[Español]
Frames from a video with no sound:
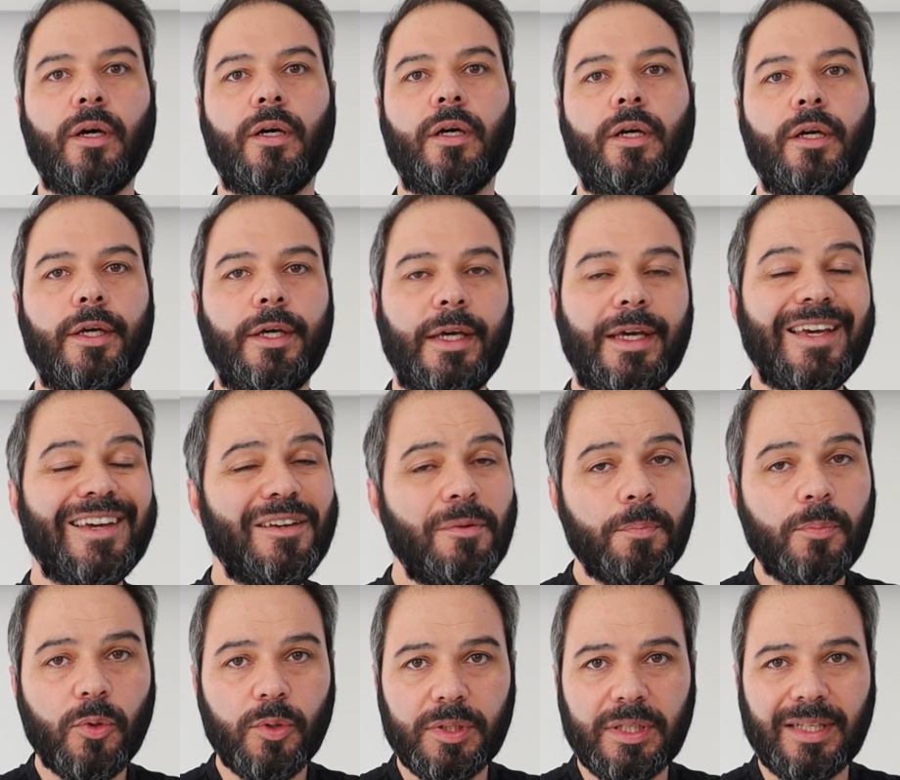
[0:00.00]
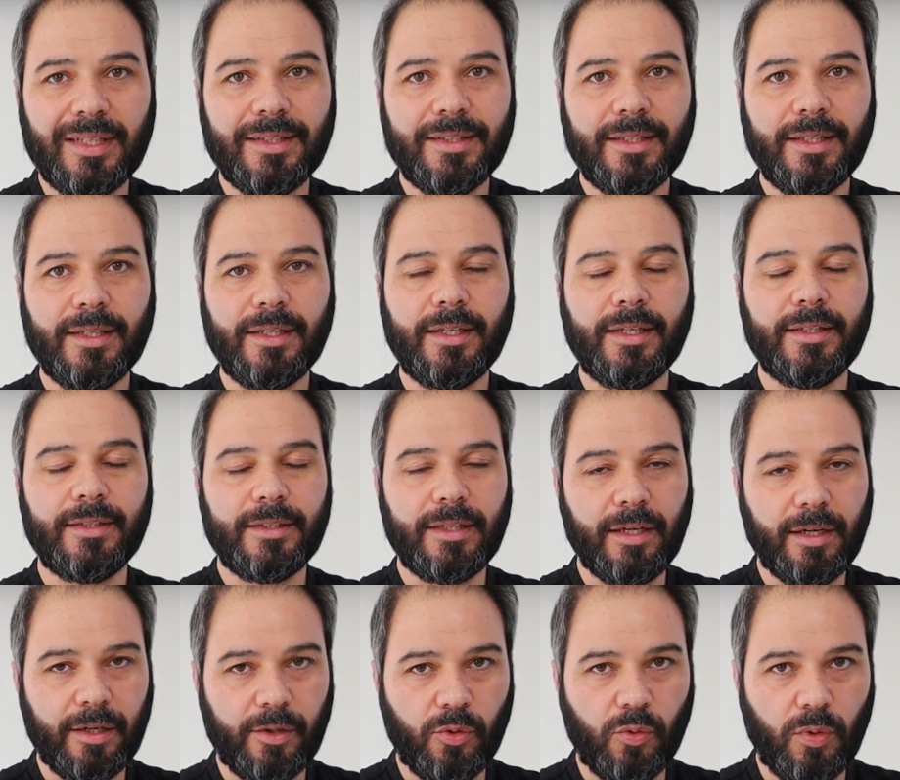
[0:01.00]
Eh, es importante que te
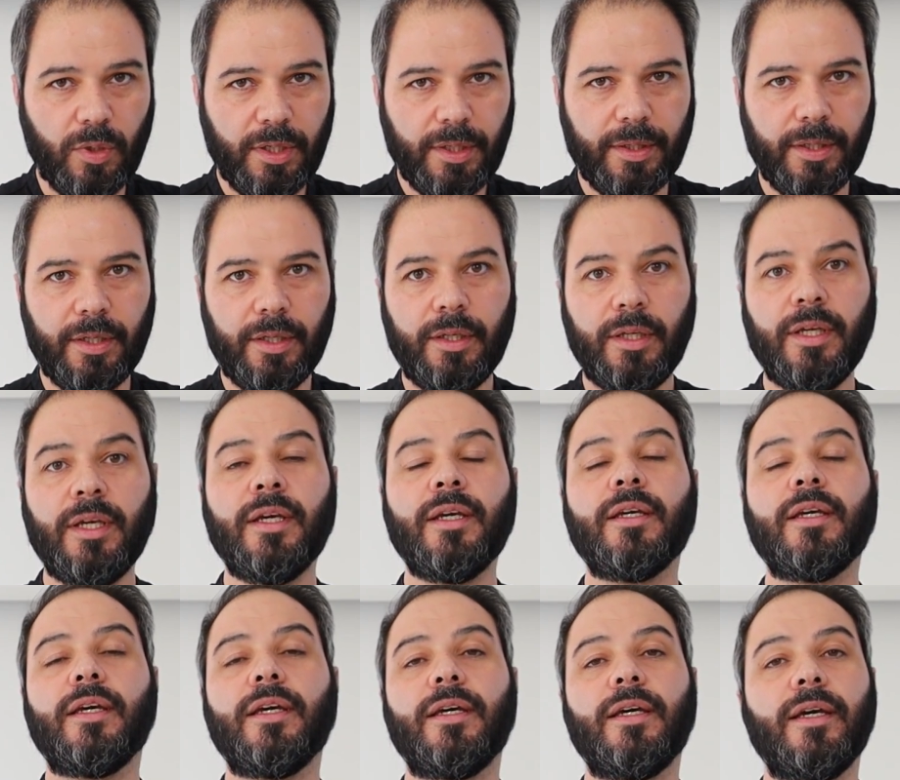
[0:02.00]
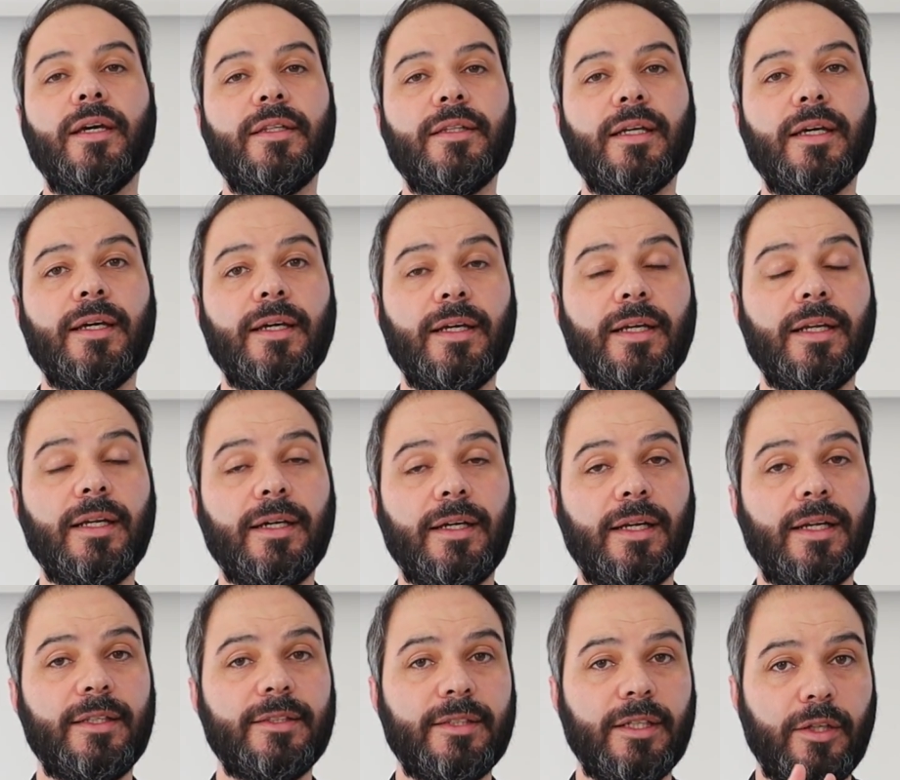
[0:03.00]
recuerde que esta es la
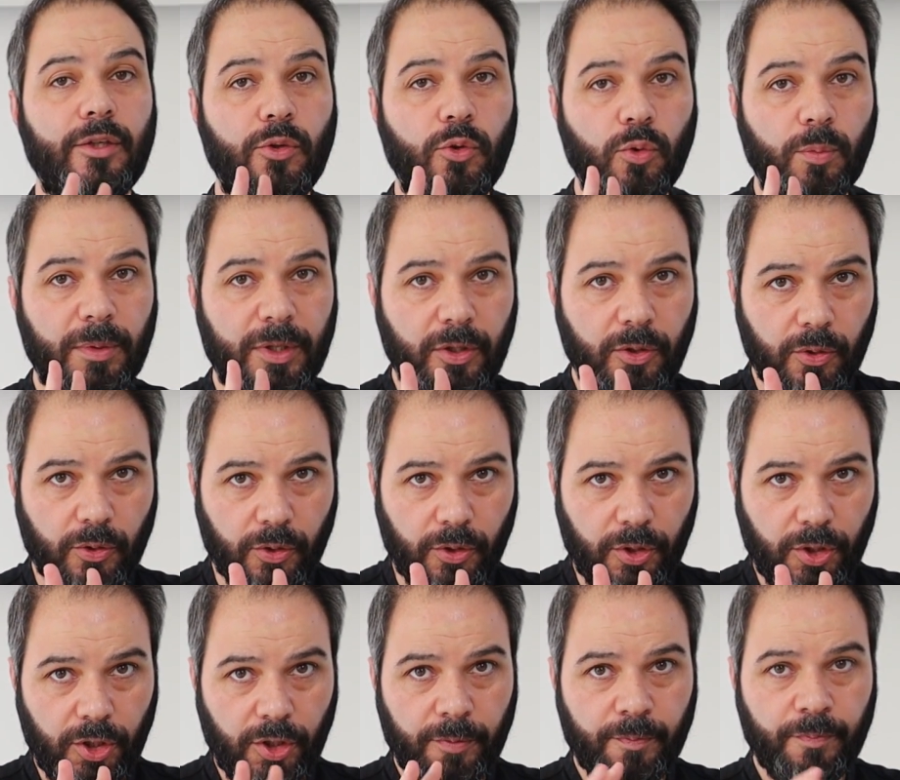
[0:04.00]
clase número 2